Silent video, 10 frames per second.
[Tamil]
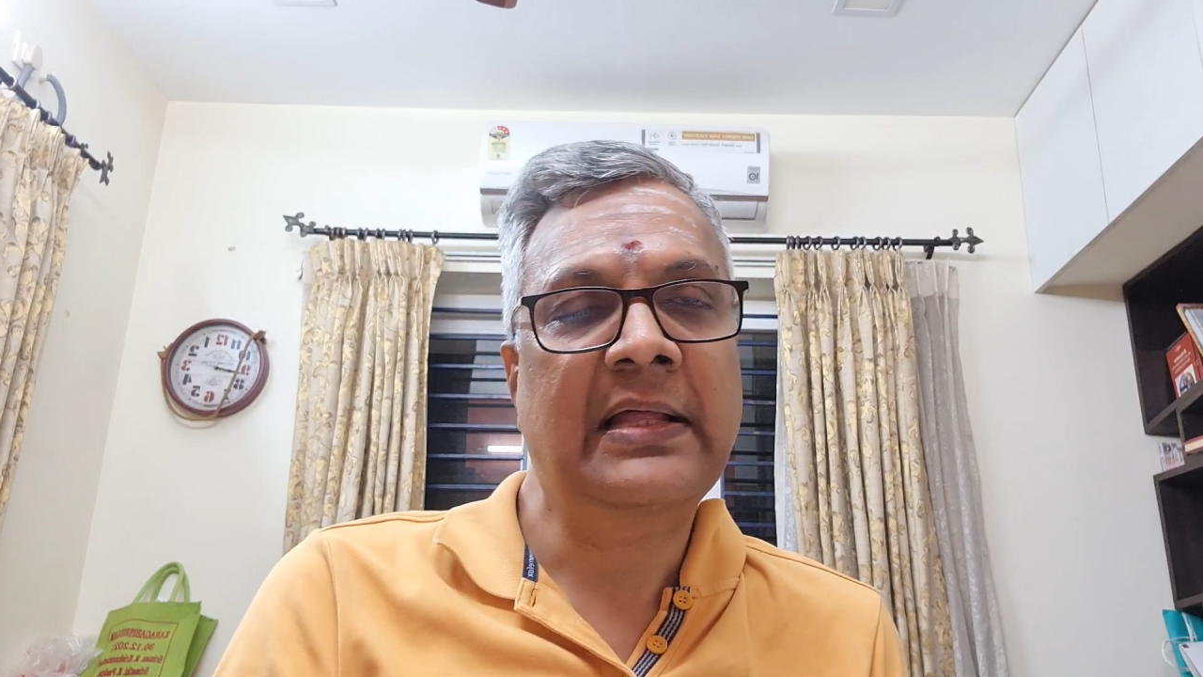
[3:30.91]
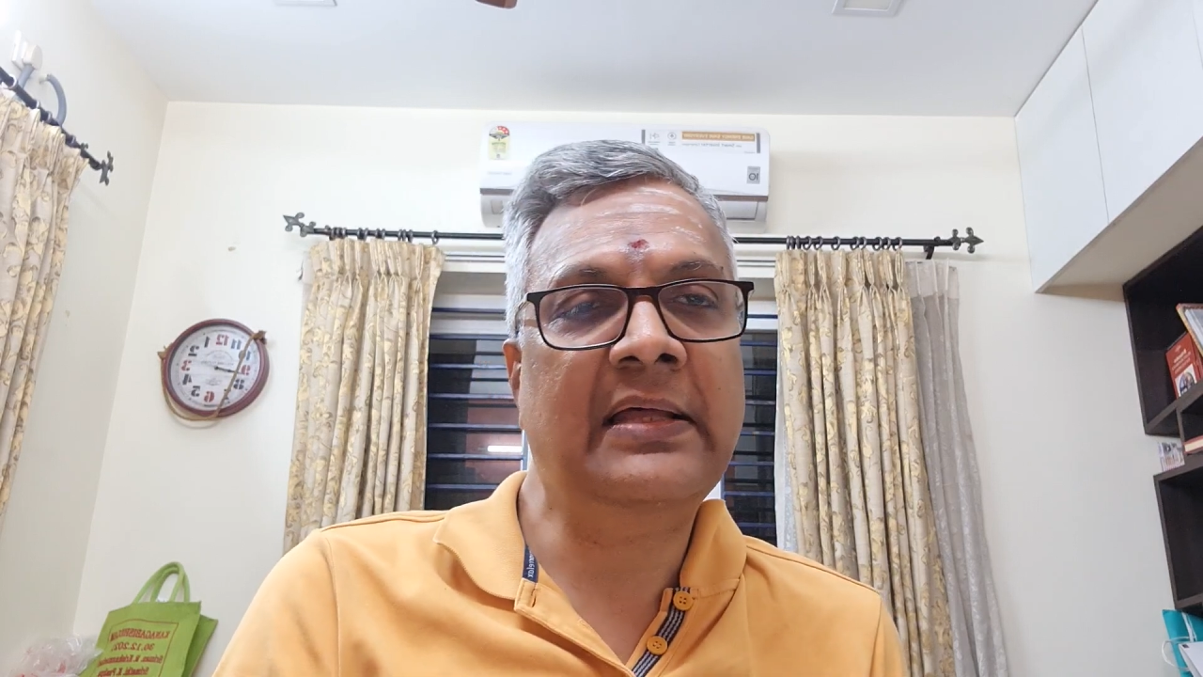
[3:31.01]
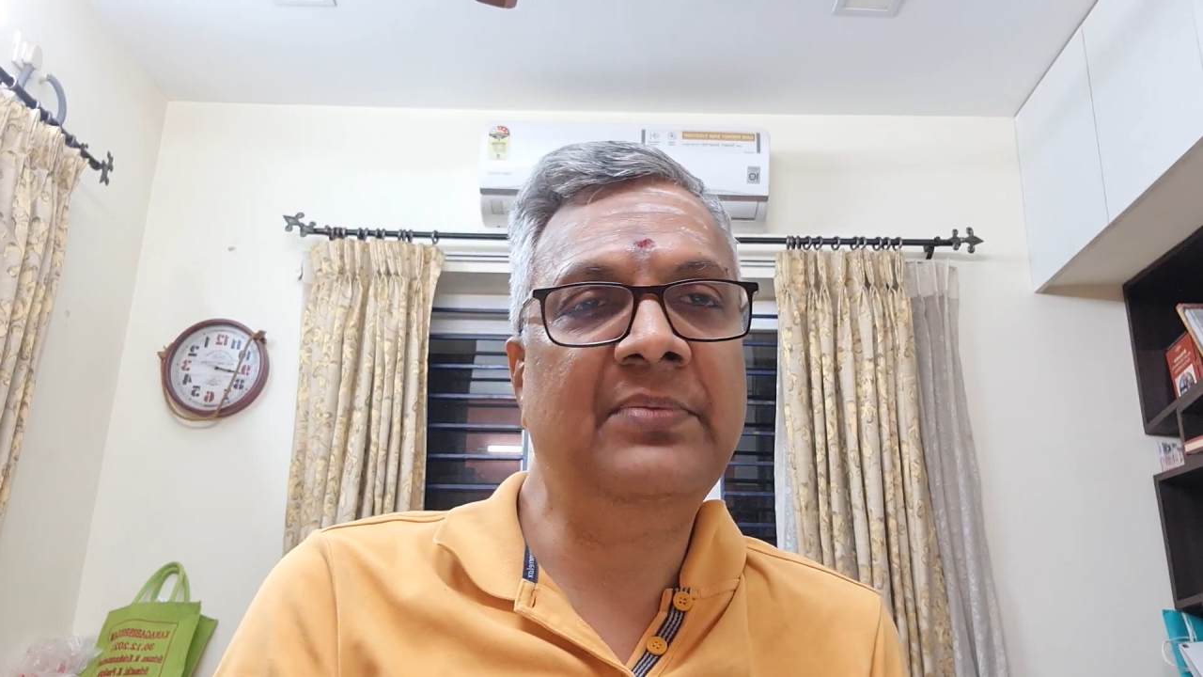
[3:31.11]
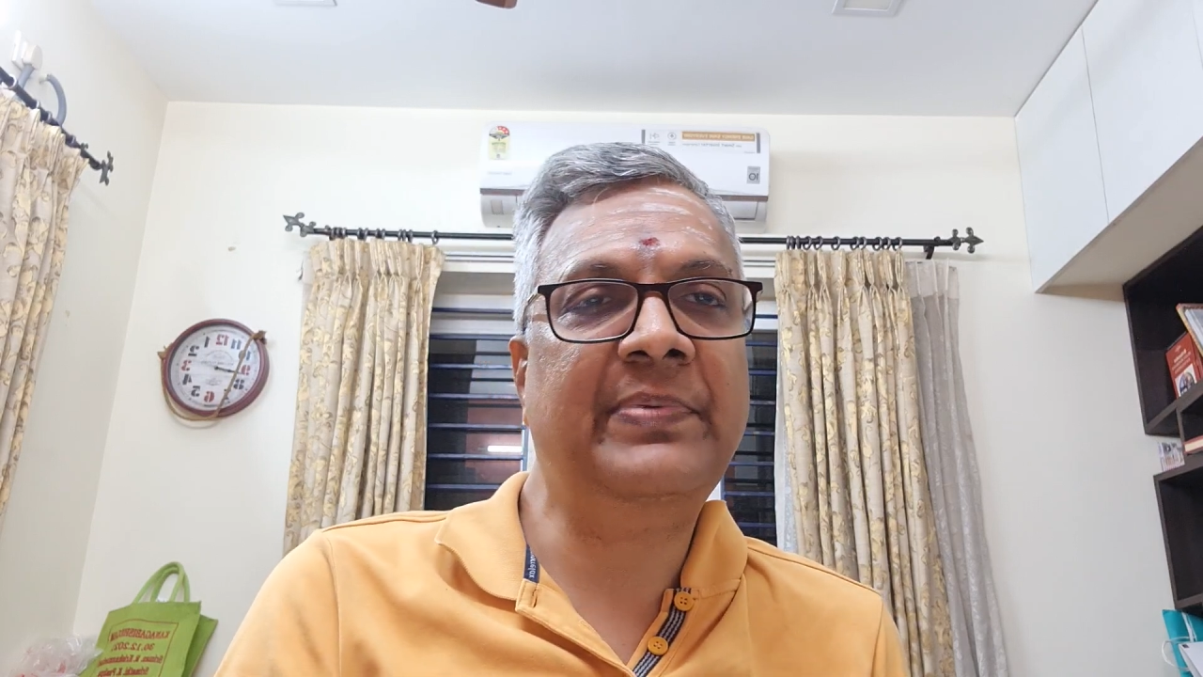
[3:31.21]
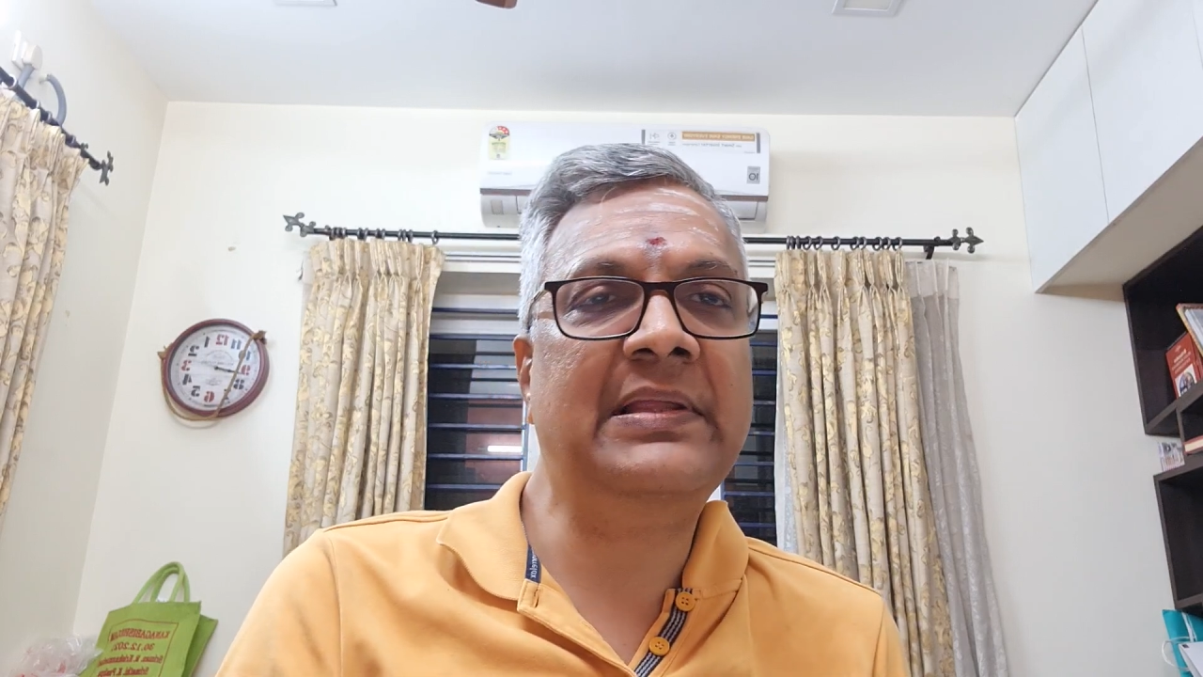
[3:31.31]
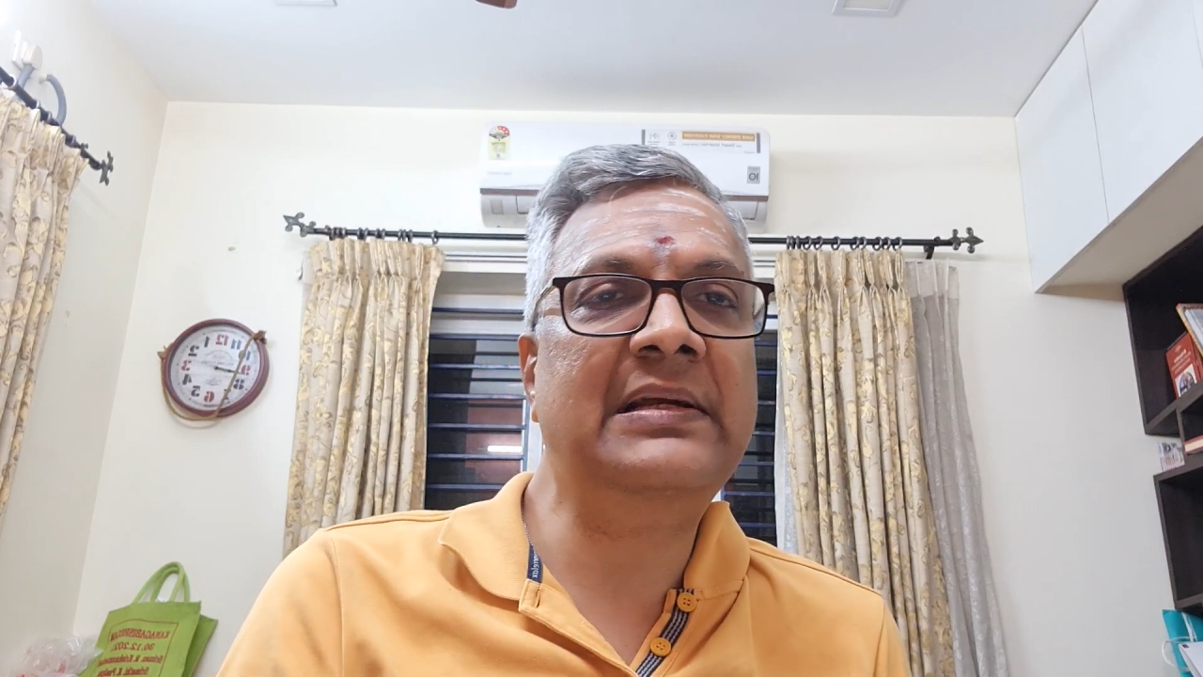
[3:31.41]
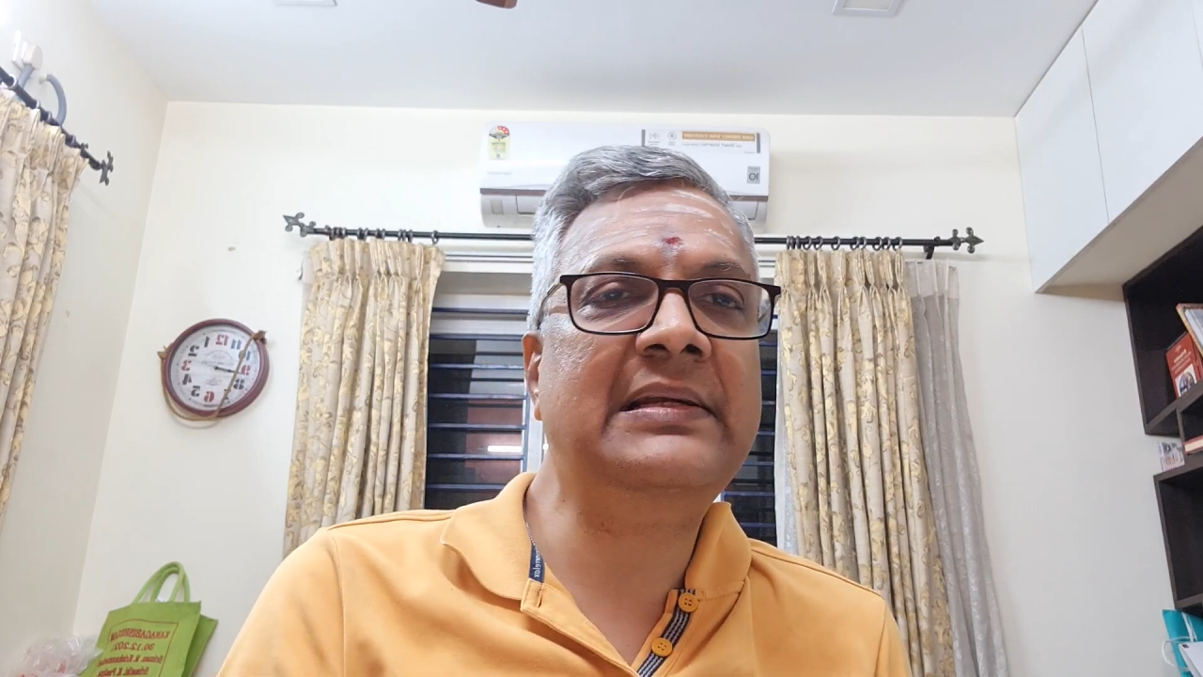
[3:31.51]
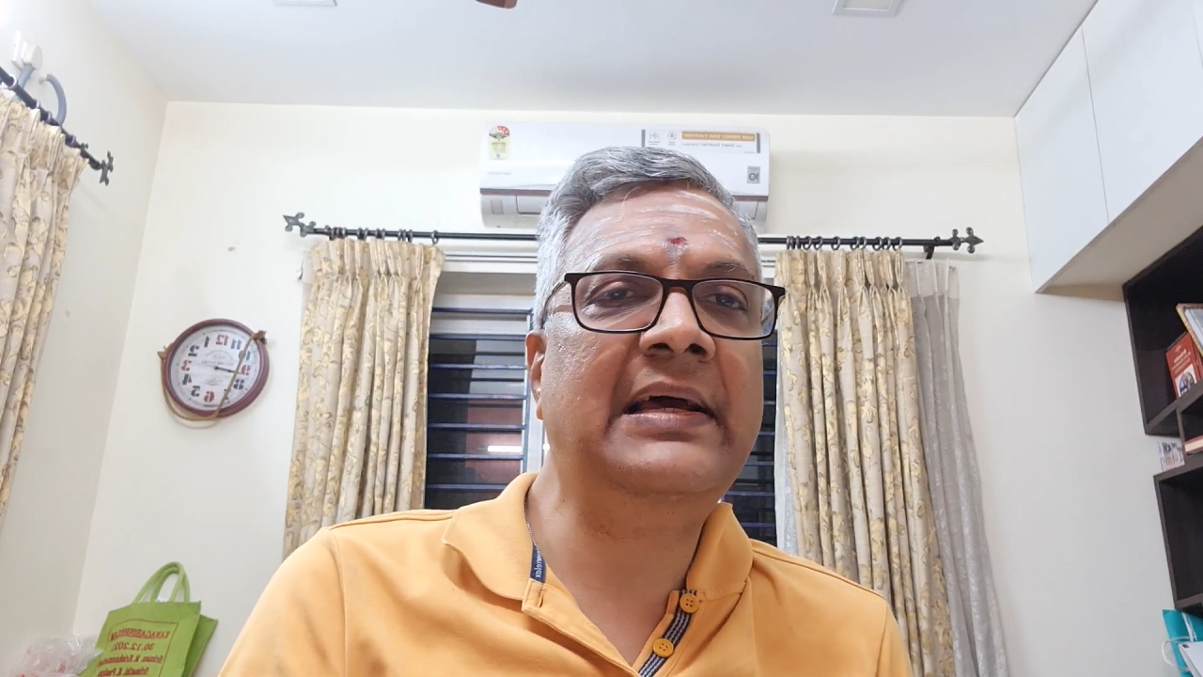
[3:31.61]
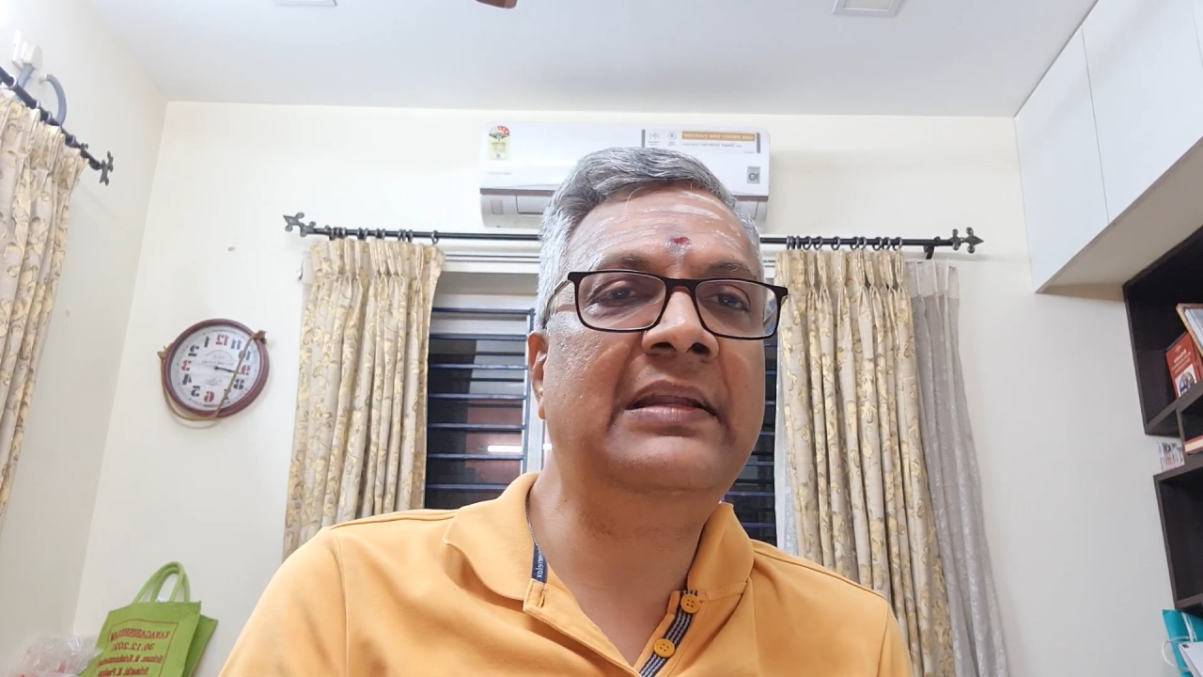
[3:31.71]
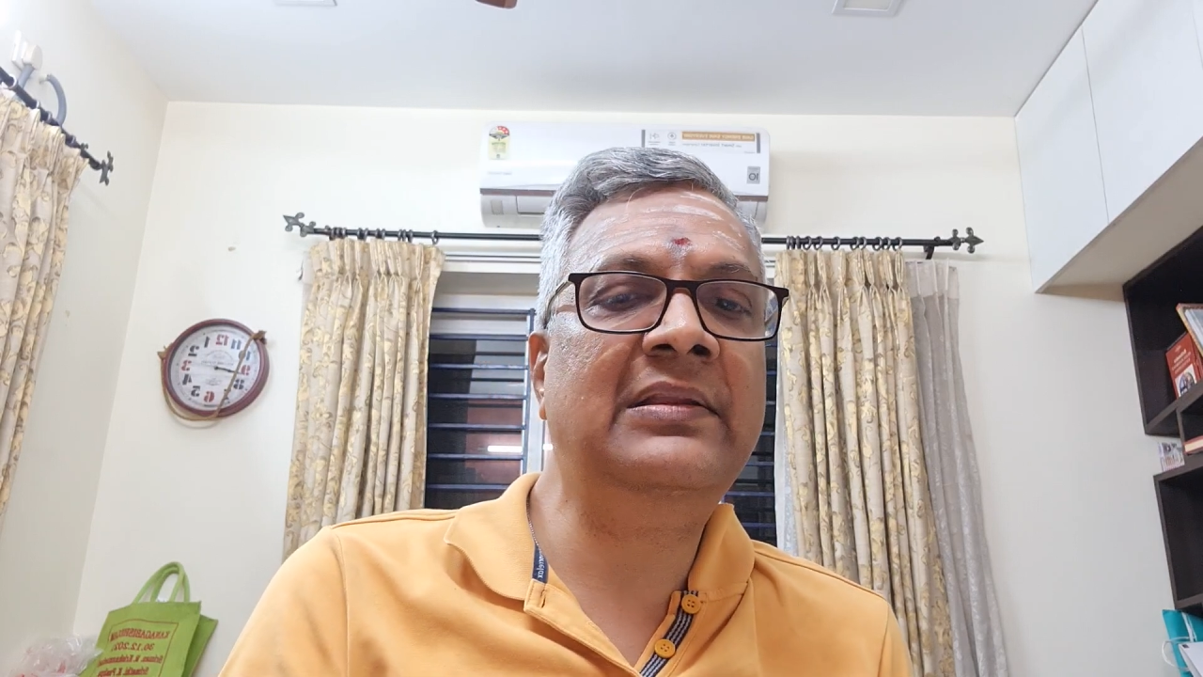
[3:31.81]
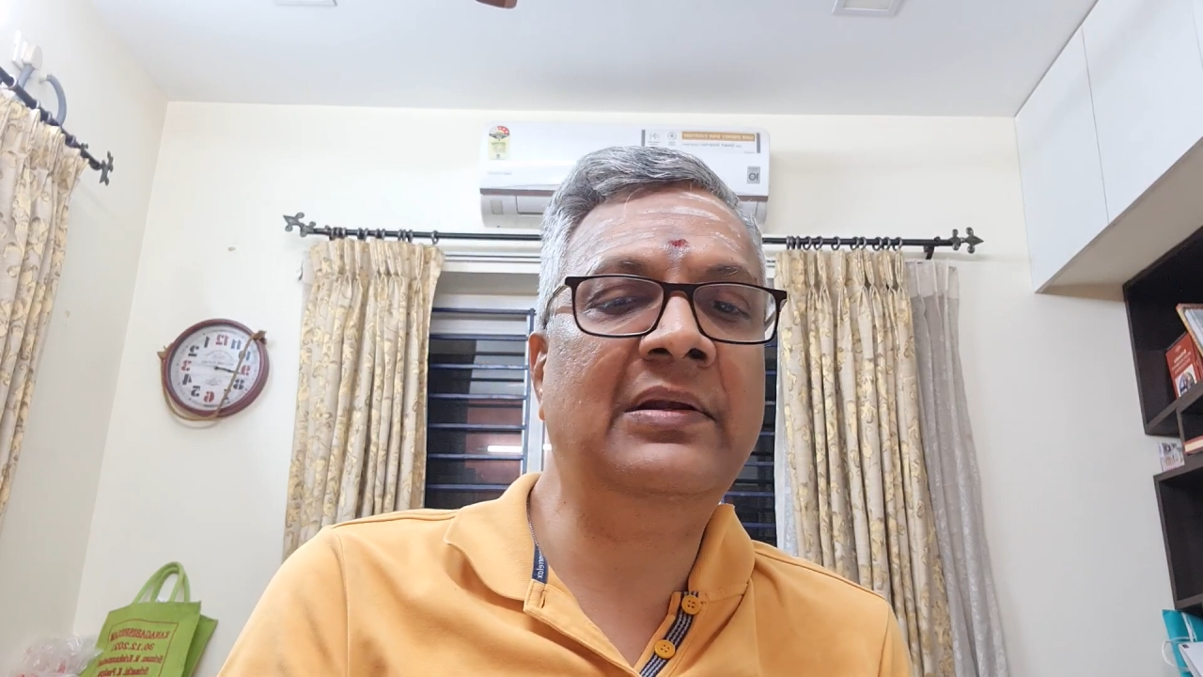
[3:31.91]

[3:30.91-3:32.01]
அதாவது பதினெட்டாயிரத்தி